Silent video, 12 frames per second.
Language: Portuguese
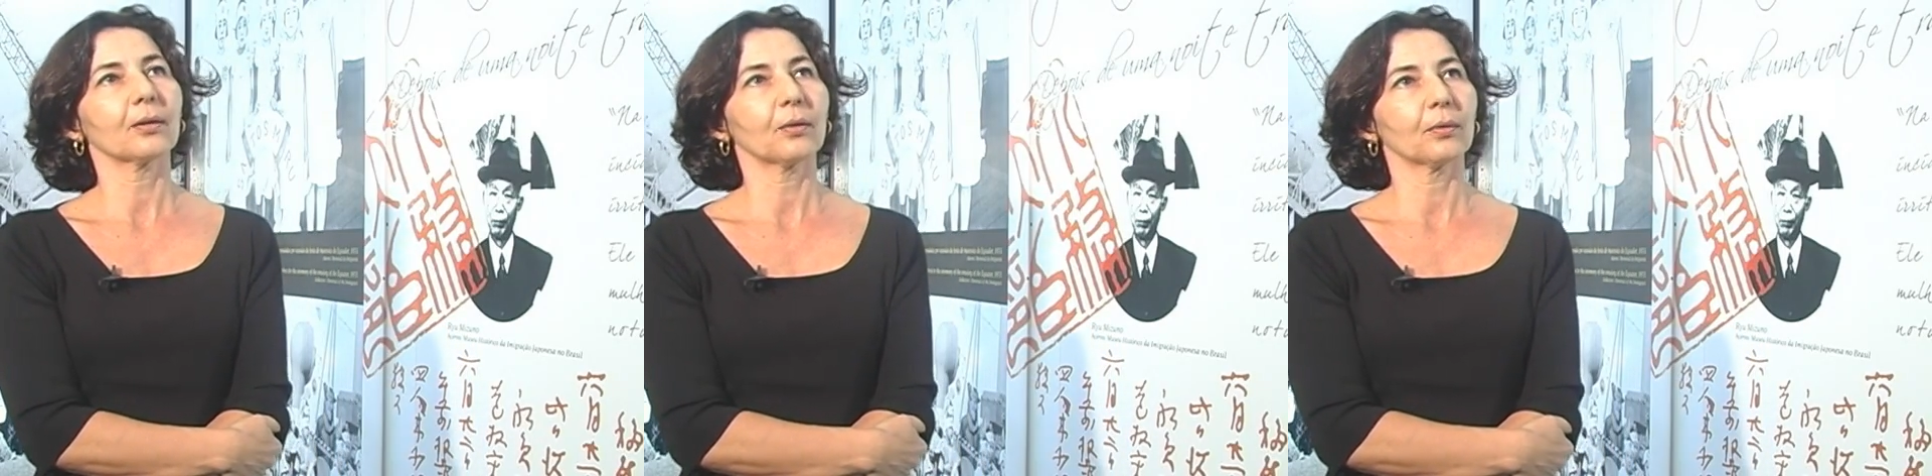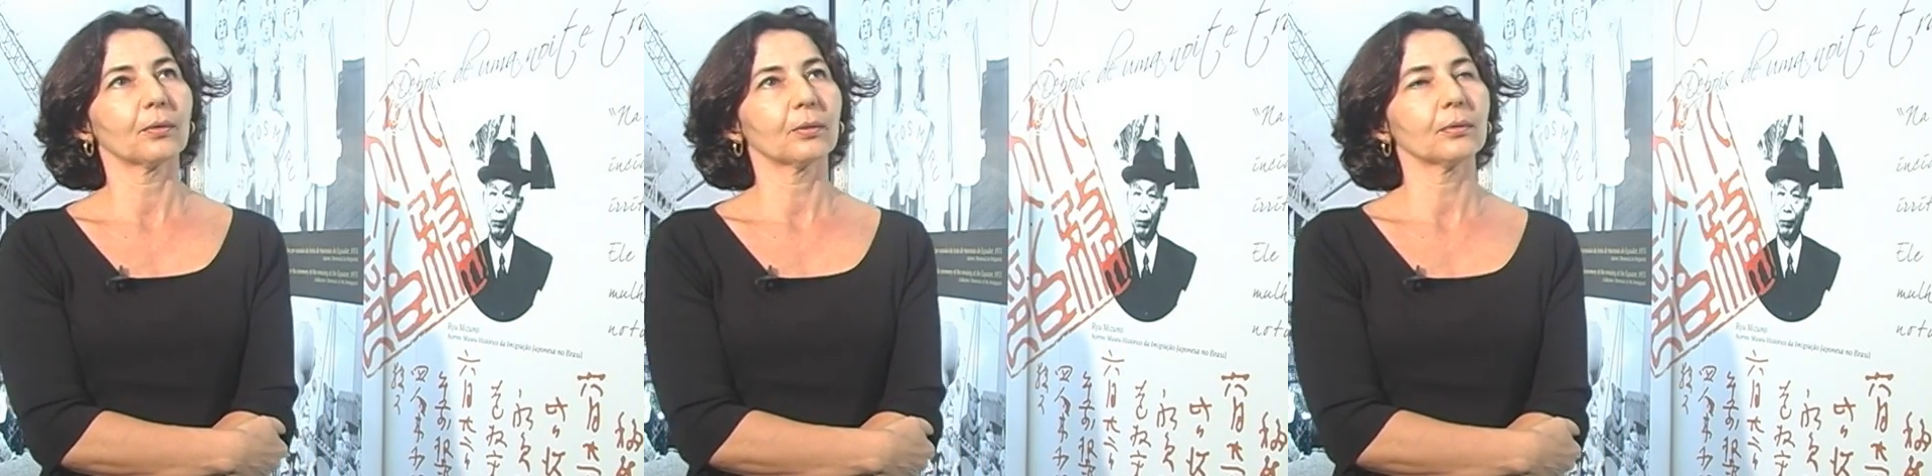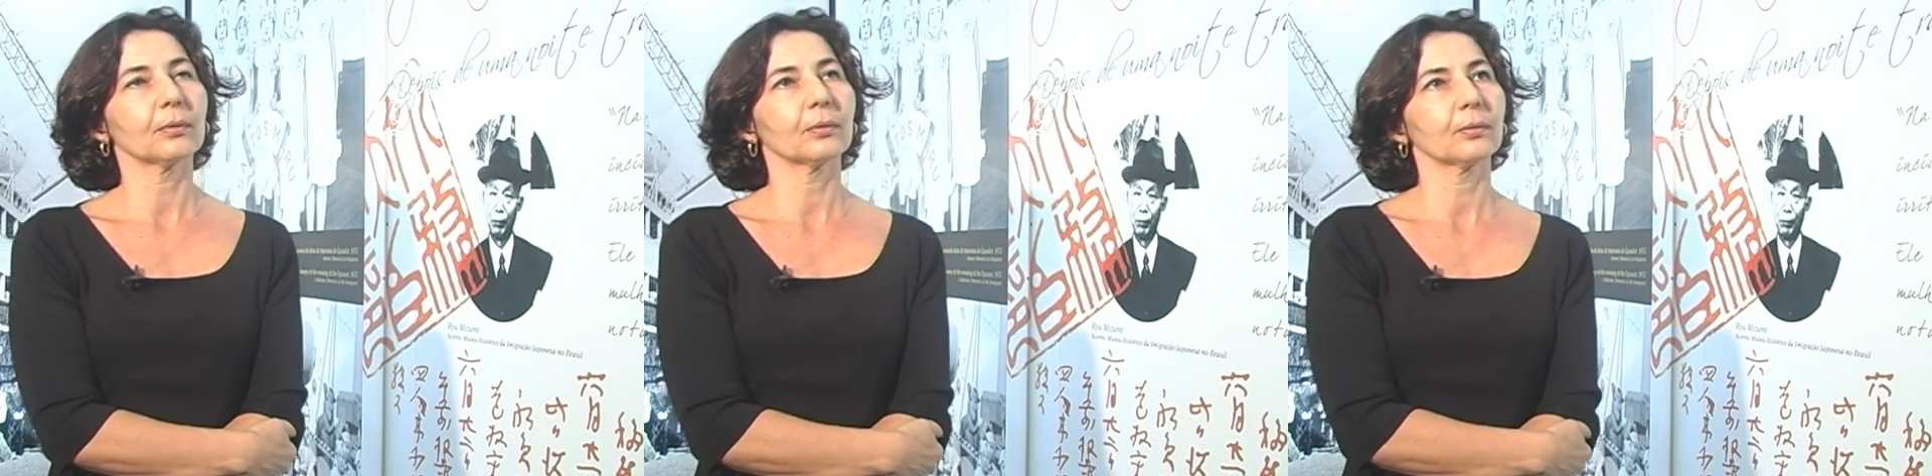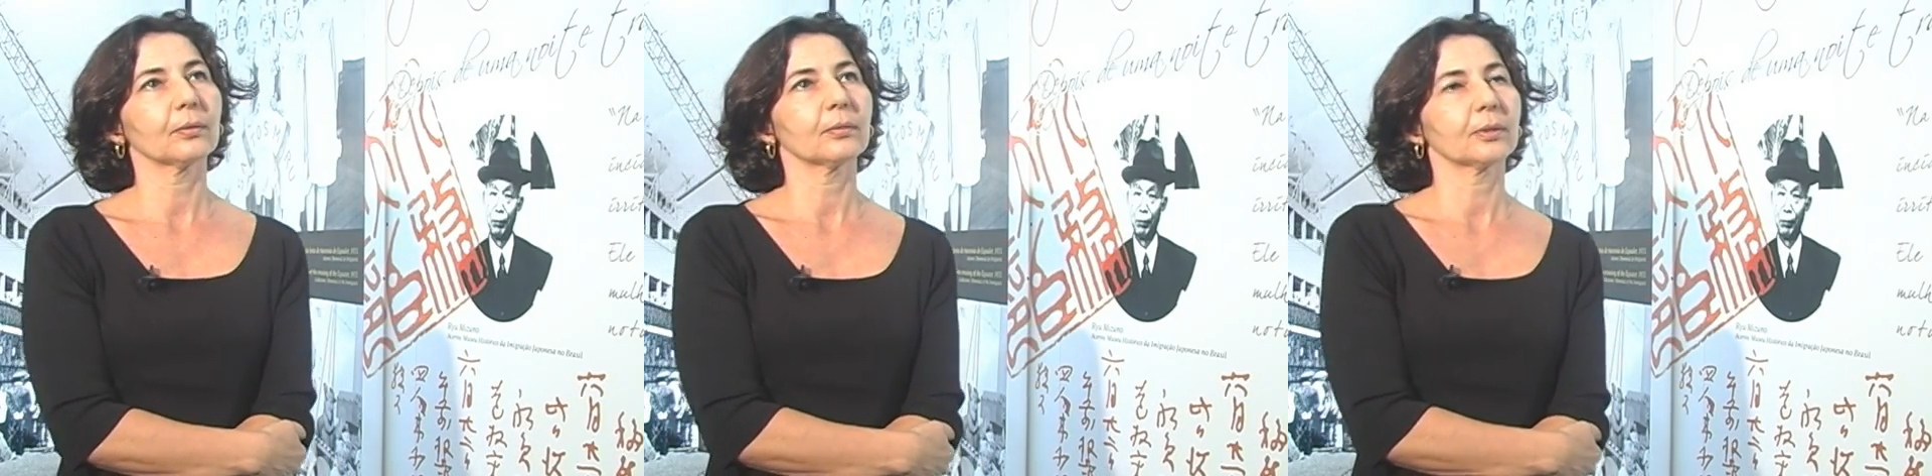
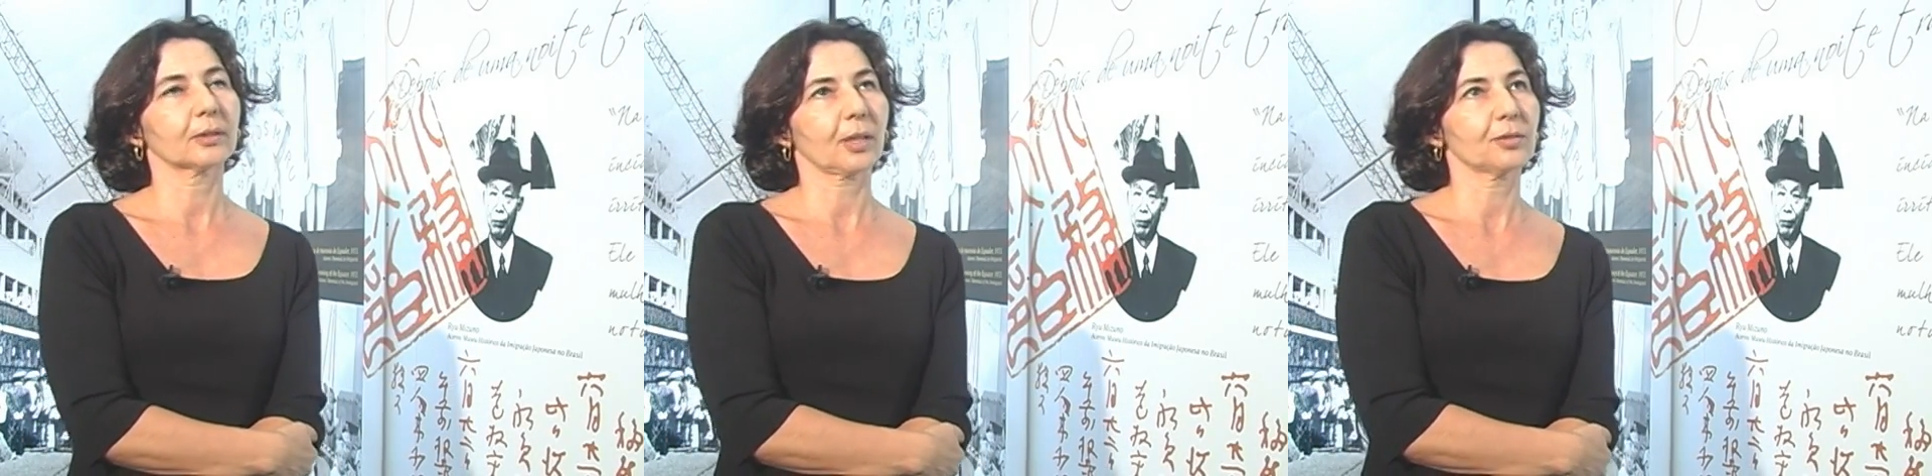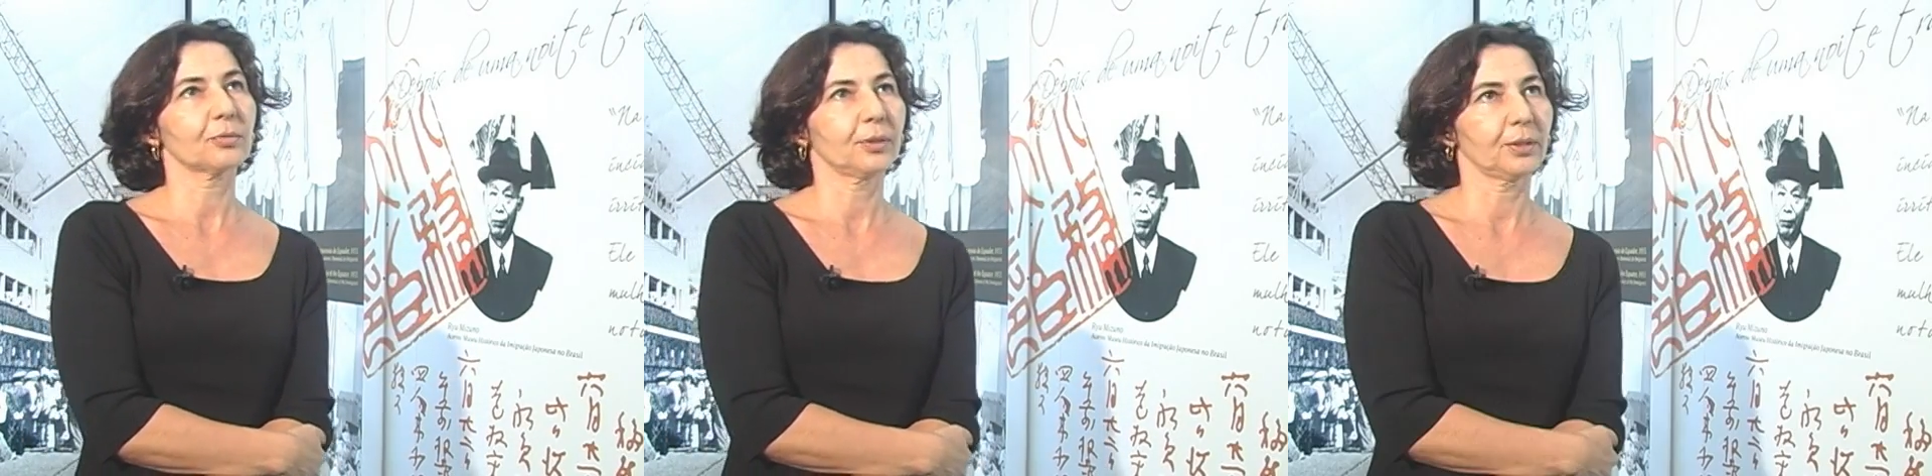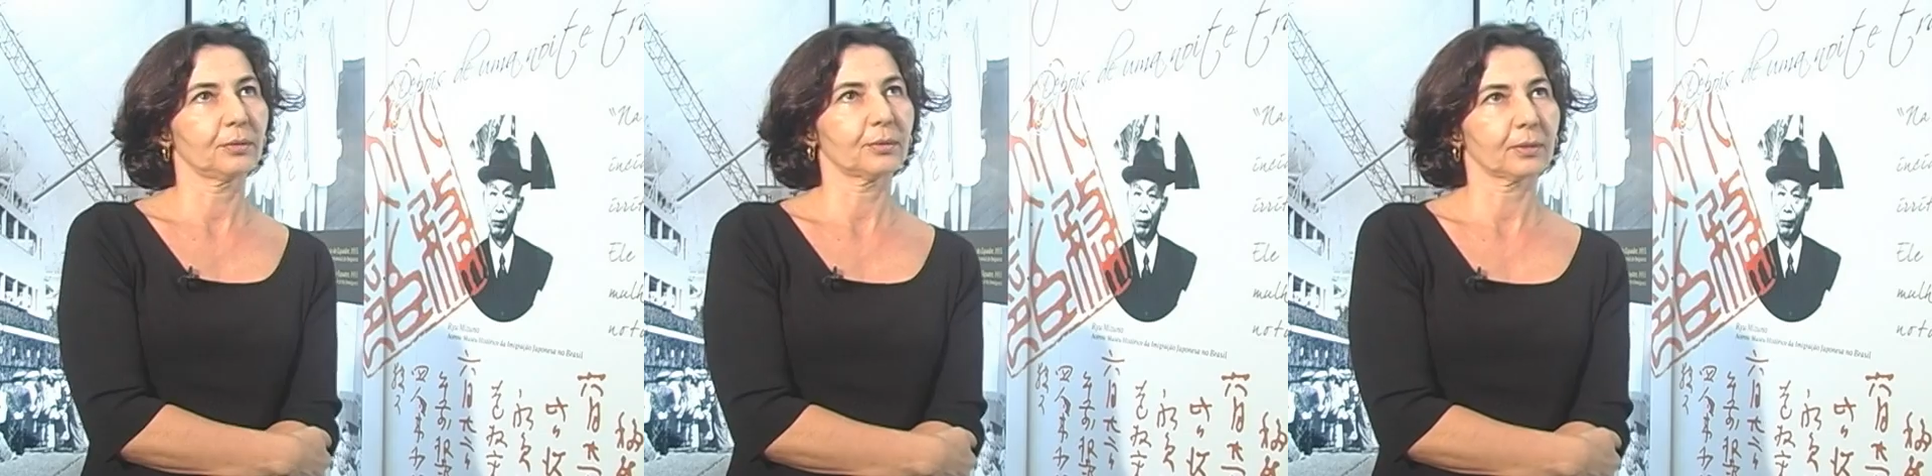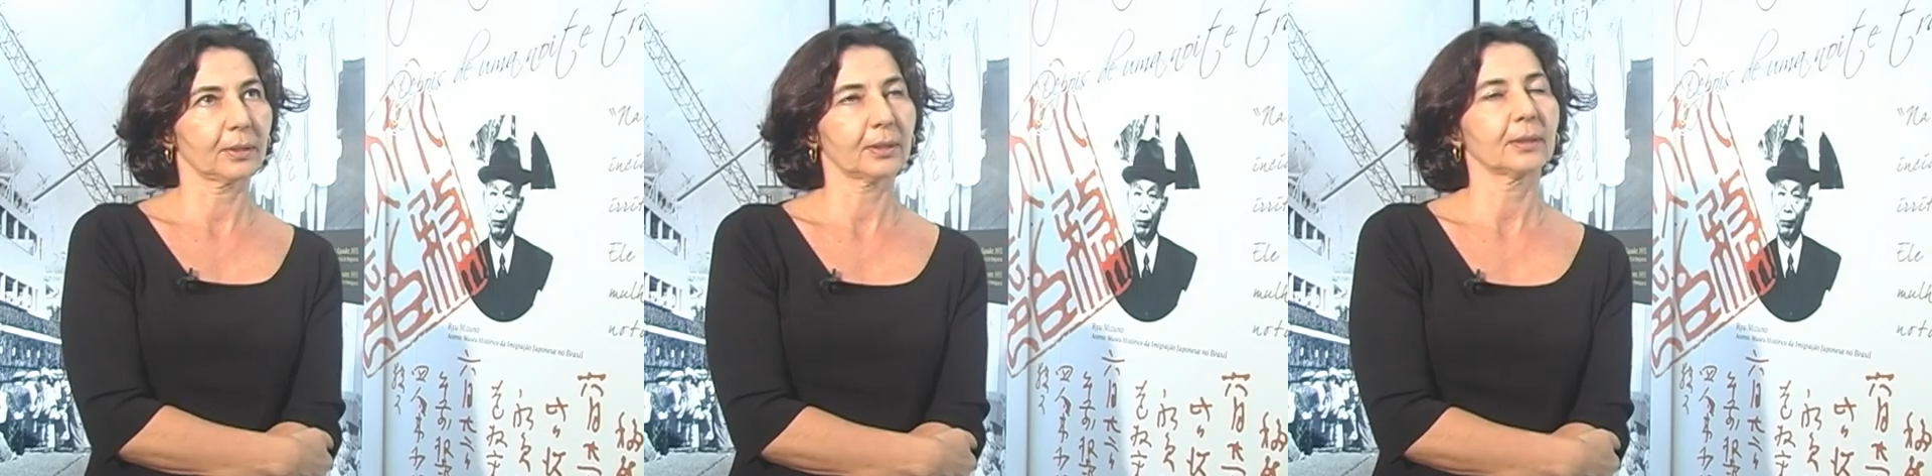com os Estados
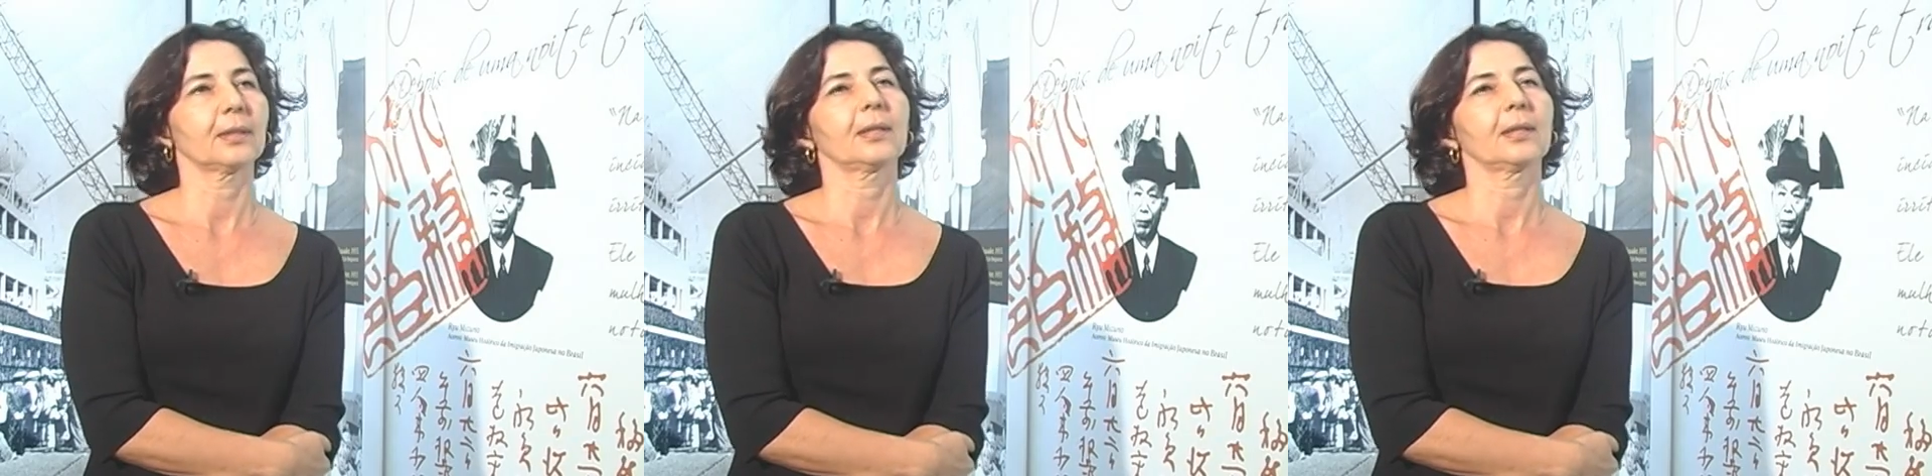Unidos, né?